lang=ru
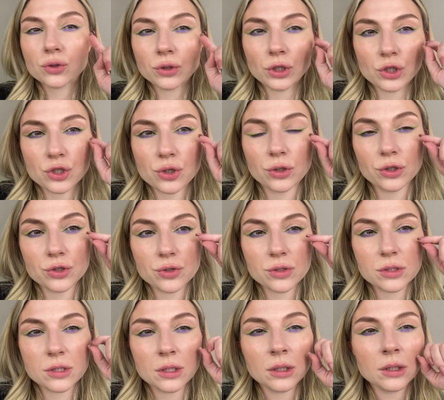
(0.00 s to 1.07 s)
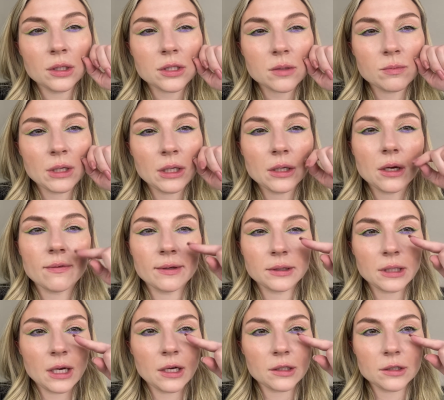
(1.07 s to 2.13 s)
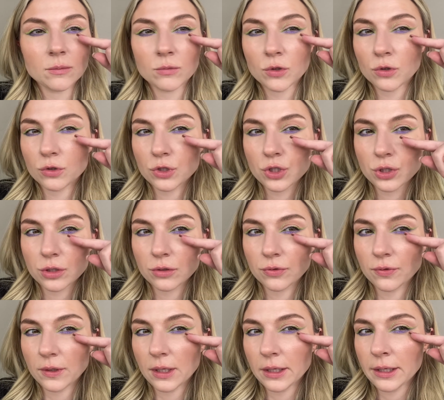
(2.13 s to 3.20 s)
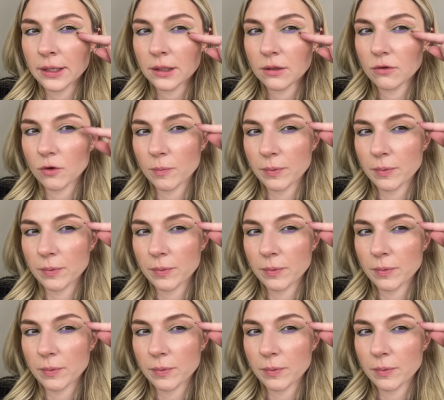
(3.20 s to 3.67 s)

я еще хочу сделать? Мне не хватает немножечко фиолетового,